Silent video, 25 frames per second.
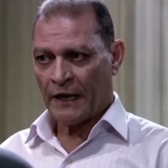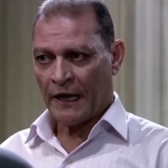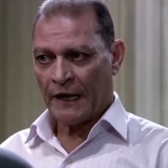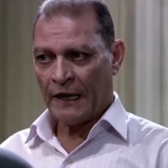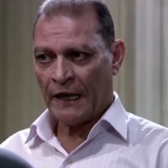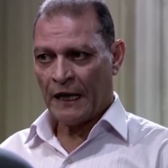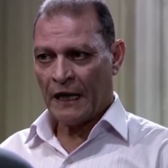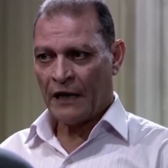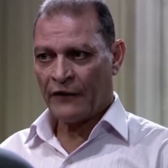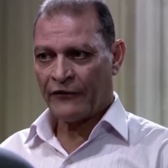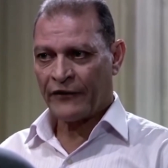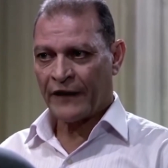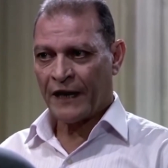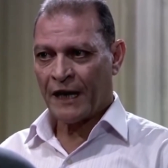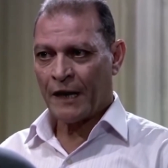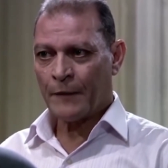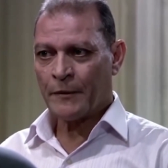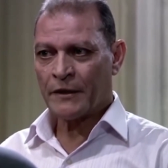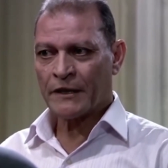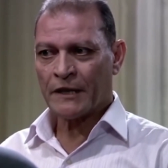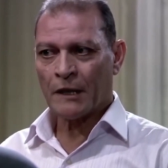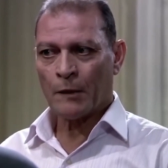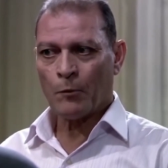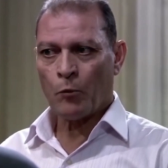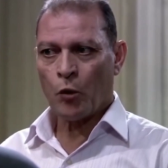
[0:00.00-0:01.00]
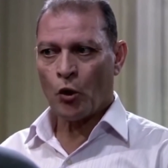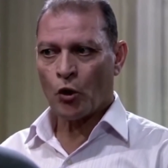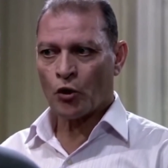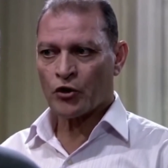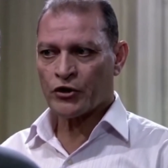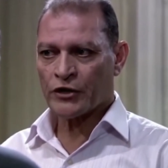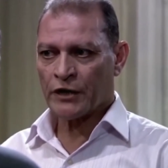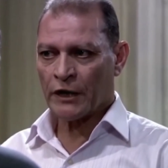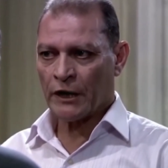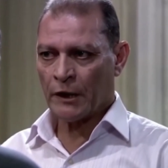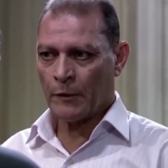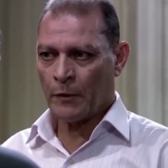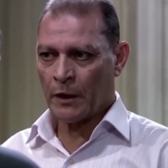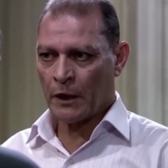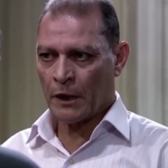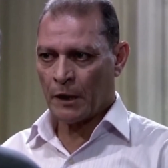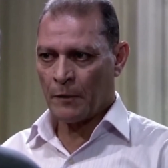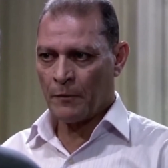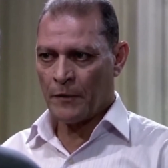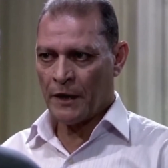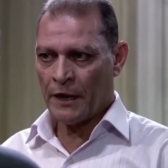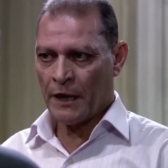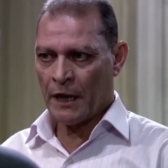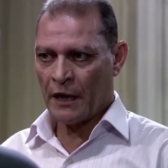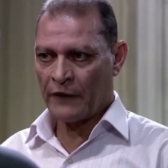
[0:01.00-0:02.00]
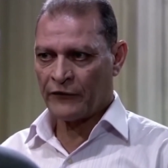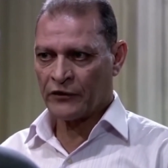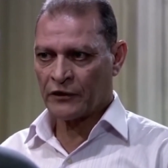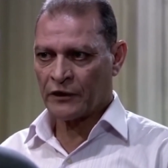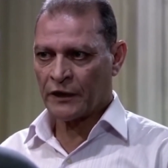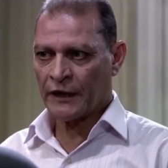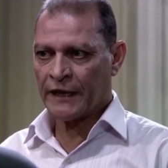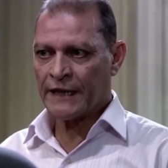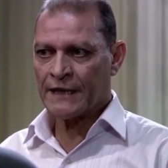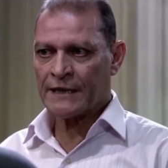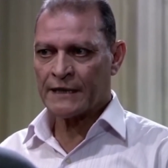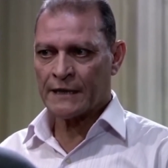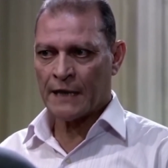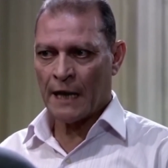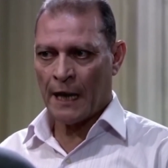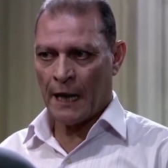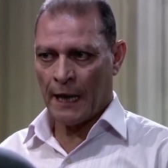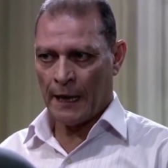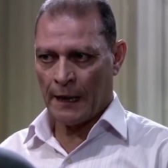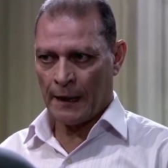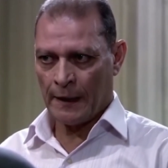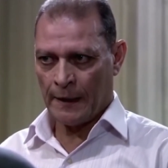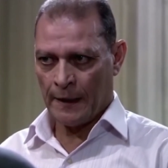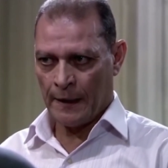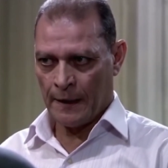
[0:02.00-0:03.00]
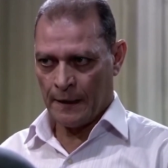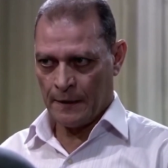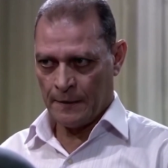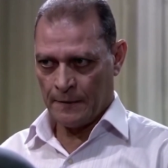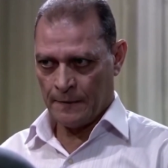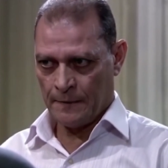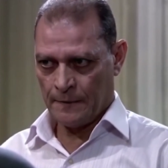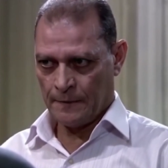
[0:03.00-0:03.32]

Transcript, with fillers: متعلقه في رقبه البورس اللي برم منك في طريق الساحل ده